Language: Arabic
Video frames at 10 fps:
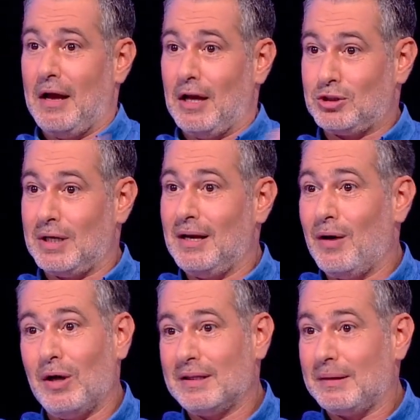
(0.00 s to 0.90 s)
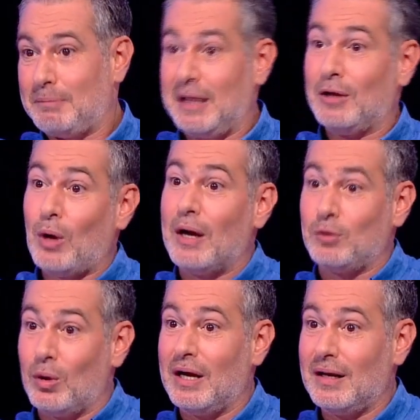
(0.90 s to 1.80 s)
اشكال اوقات بياخذوا
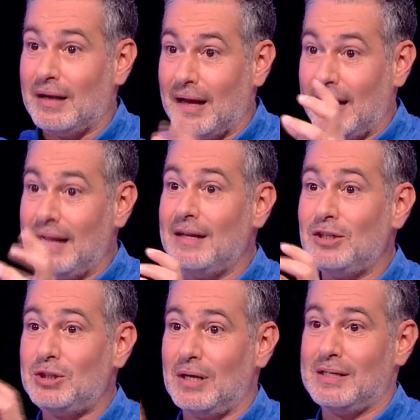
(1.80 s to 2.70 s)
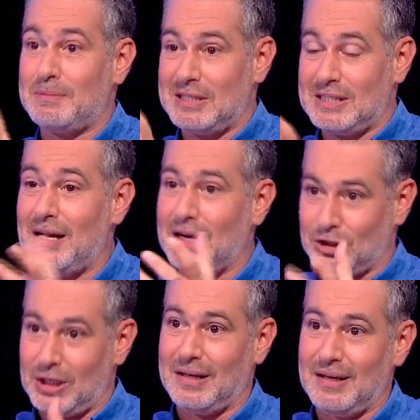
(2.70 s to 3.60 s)
ادوار لهالاشياء السبيسيال
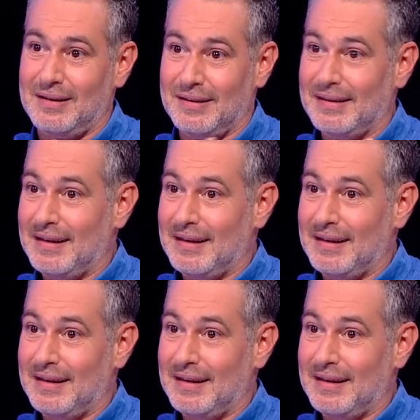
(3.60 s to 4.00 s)
للشكل